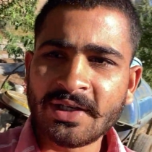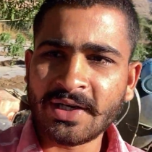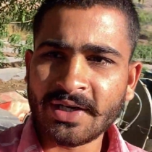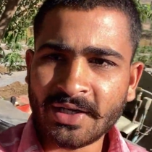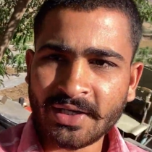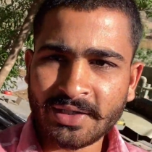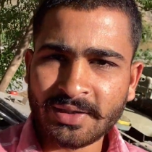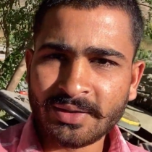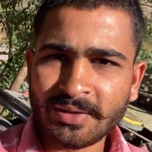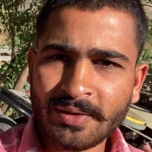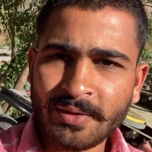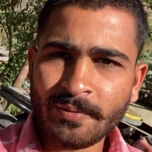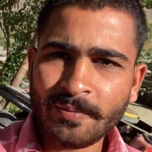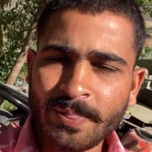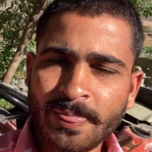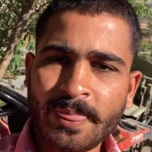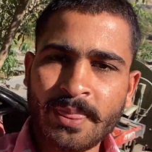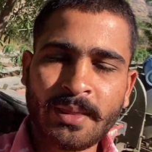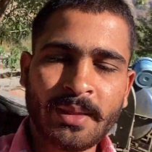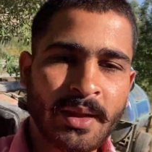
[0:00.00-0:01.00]
खड़ा है
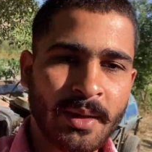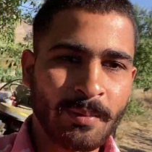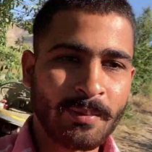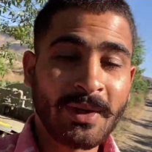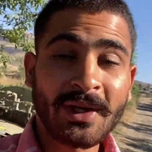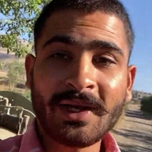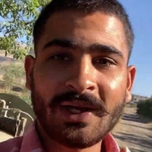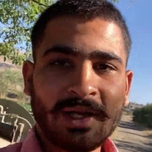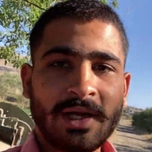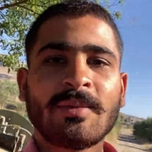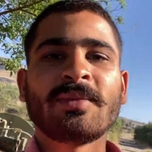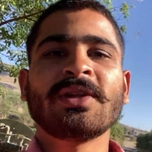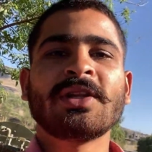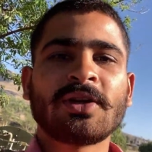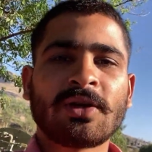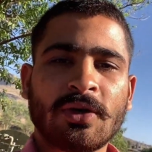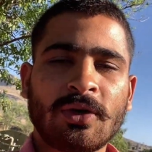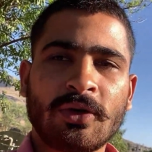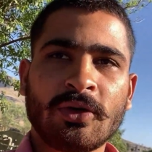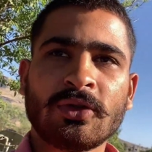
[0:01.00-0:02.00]
अब मेरा काम
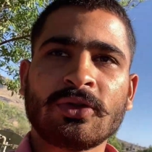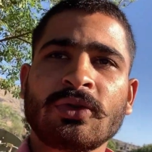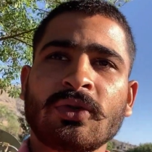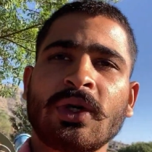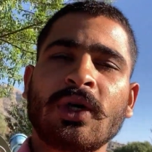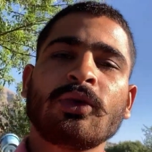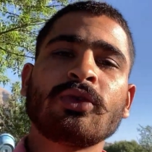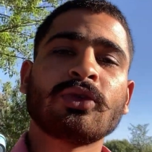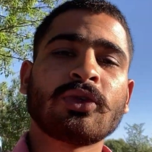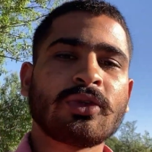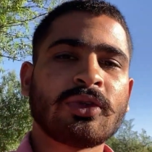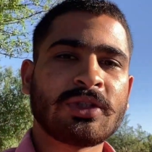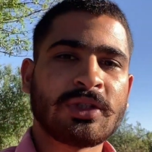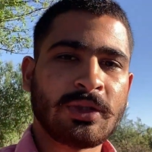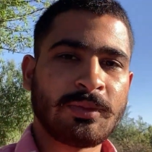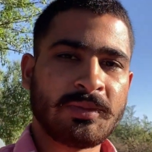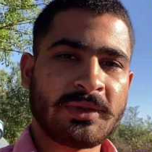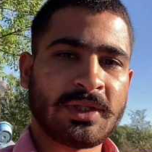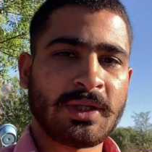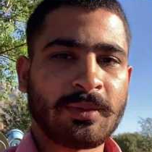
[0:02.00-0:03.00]
इधर का हो चुका है उसको
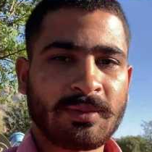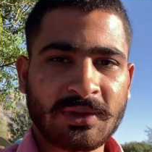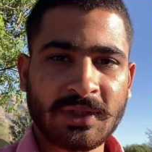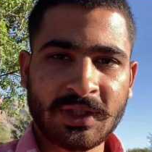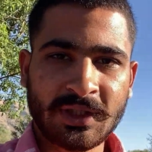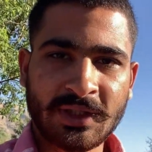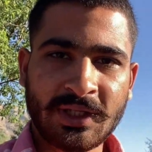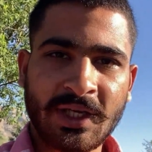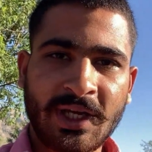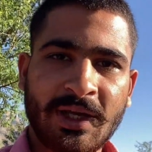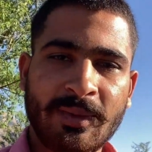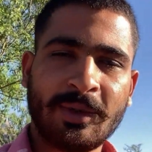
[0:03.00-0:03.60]
सब समझ दिया है